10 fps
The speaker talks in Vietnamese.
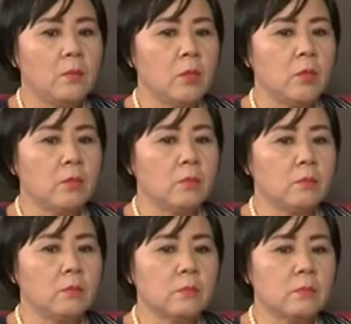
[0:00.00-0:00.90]
coi
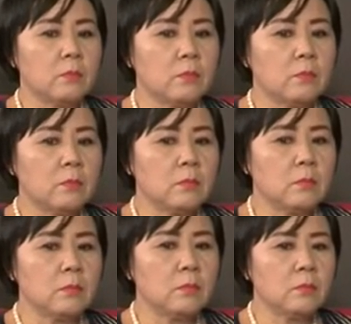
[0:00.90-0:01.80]
như
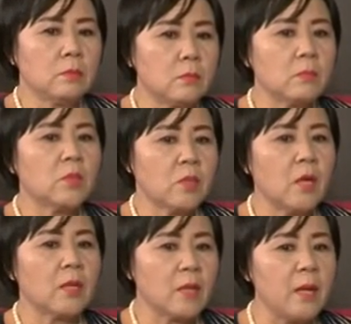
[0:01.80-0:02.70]

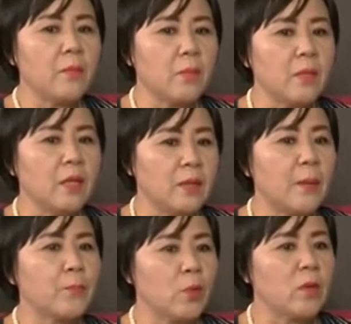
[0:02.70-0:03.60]
tức là tim ngừng
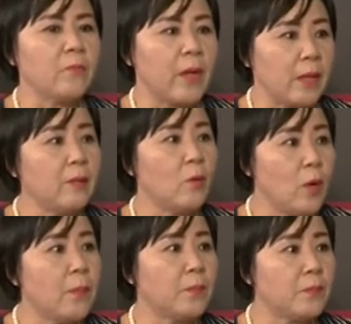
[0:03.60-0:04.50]
đập rồi phải
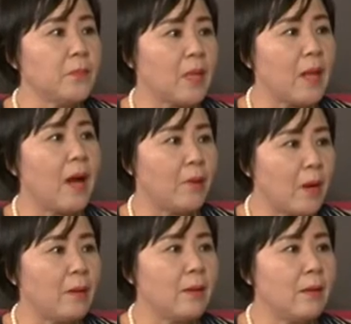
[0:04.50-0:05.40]
hô hấp nhân đạo
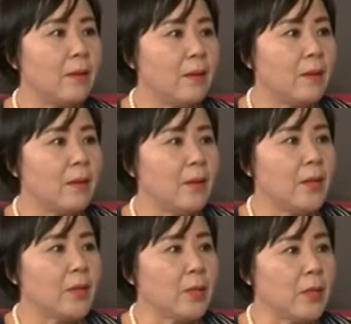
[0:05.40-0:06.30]
đó
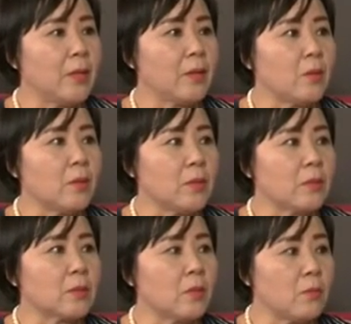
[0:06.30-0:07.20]
thế coi
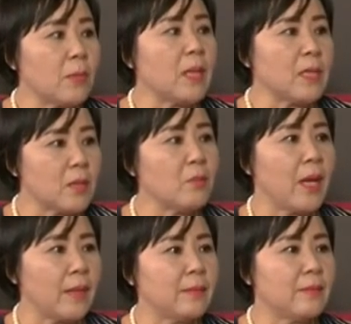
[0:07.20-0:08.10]
như xong mình lại sống lại